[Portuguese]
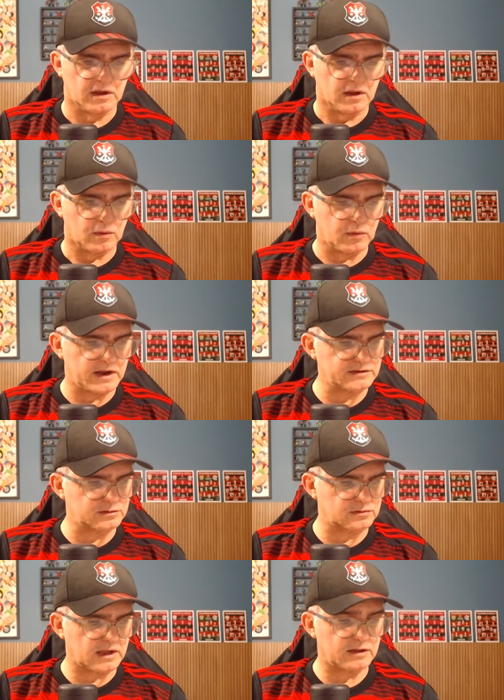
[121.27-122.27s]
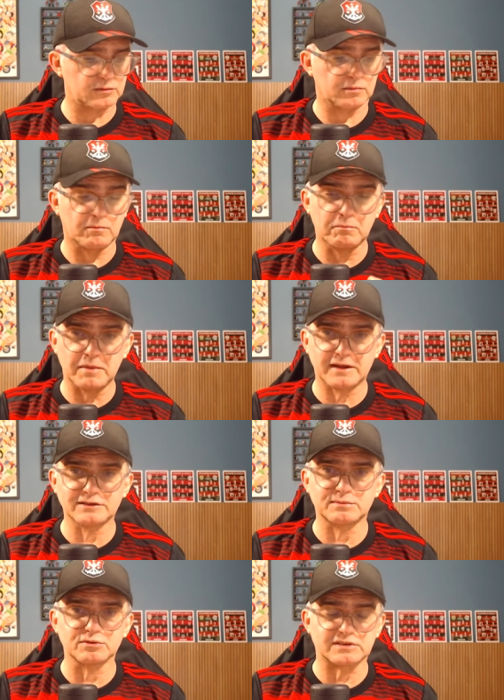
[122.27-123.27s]
o resultado,
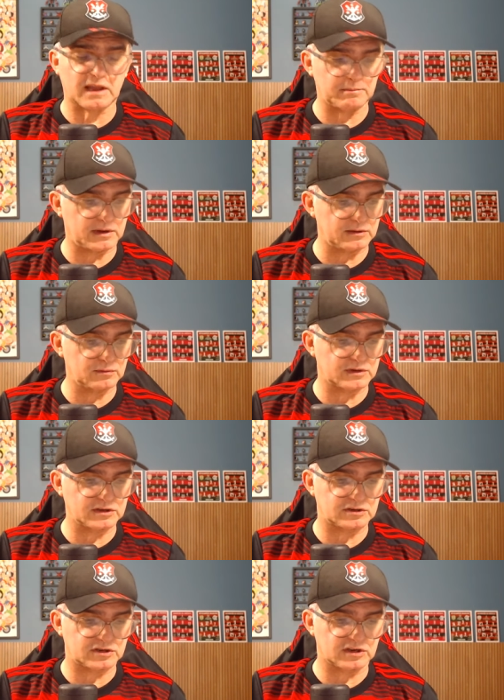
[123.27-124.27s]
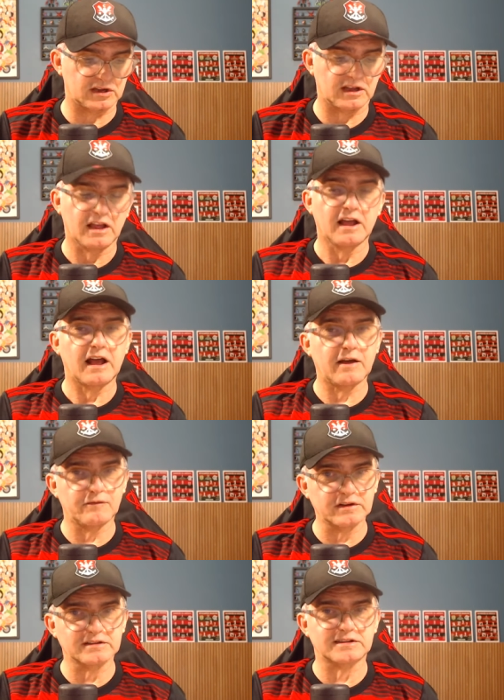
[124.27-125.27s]
mesmo sabendo que tinha a
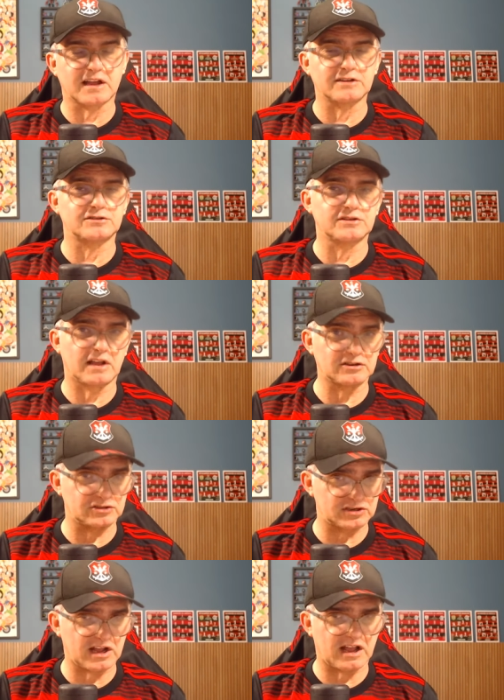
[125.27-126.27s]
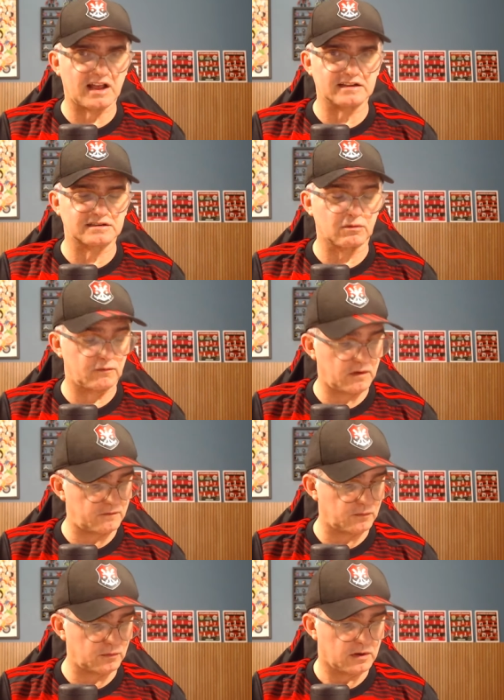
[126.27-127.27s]
vantagem já a seu
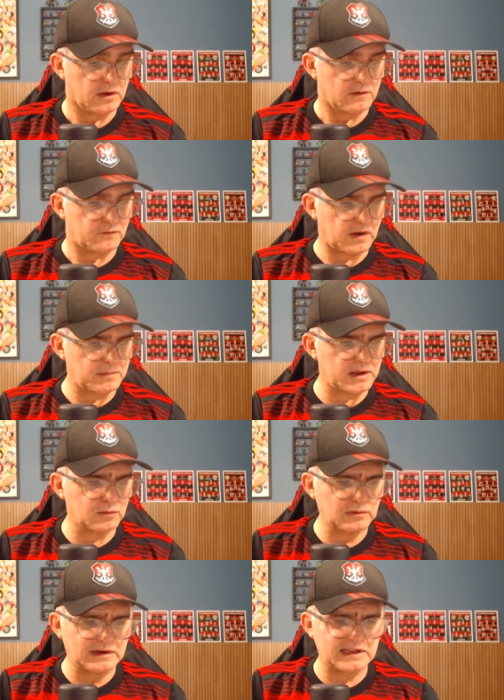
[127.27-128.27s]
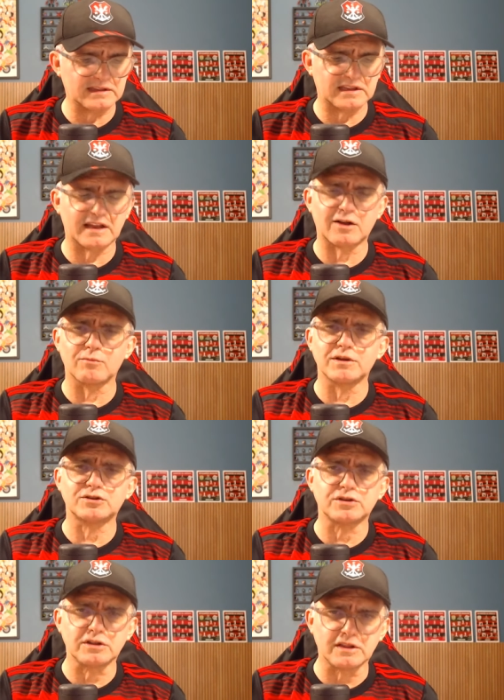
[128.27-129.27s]
favor. Flamengo
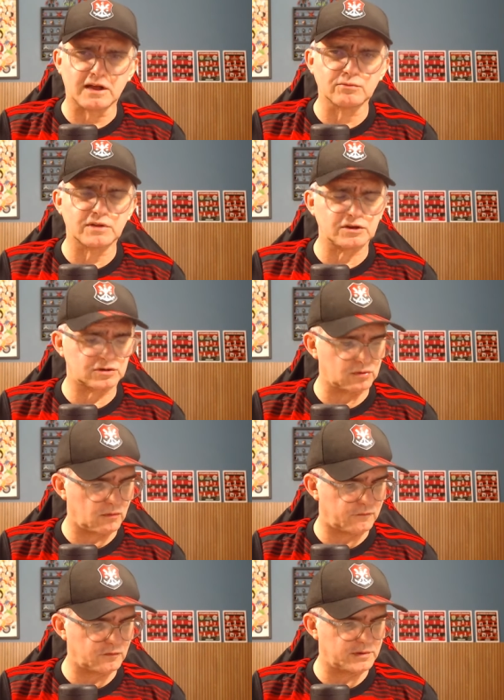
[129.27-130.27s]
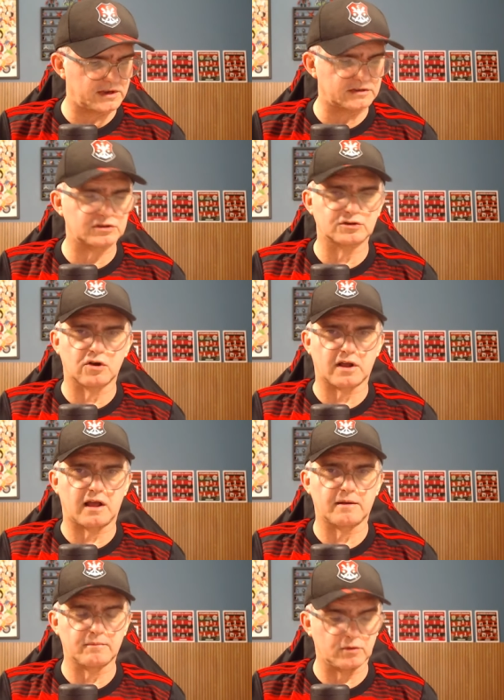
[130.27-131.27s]
literalmente não deixou o Fluminense
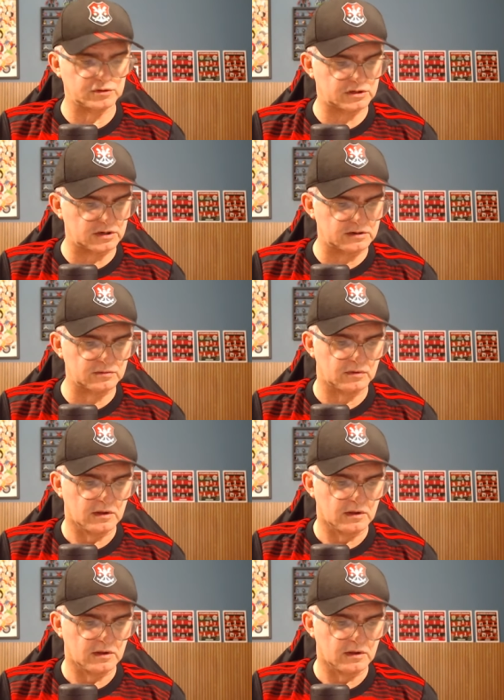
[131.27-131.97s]
jogar, mostrando